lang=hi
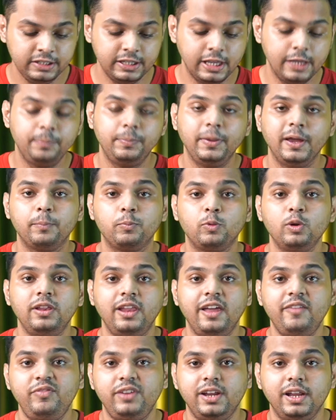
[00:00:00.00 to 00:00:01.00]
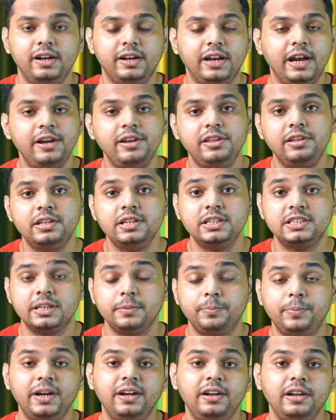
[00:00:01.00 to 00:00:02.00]
यही पे आपको लेफ्ट एंड राइट की
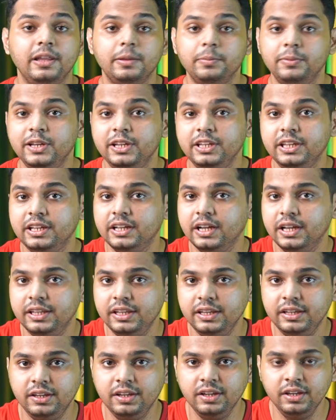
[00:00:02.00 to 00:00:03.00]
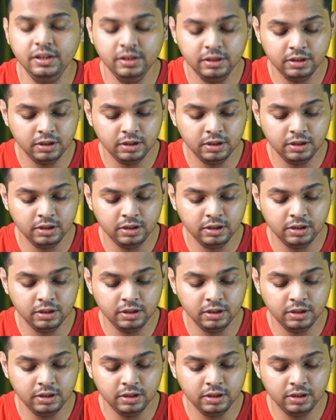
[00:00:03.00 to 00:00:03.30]
सेपरेट लेबलिंग दिखाई देगी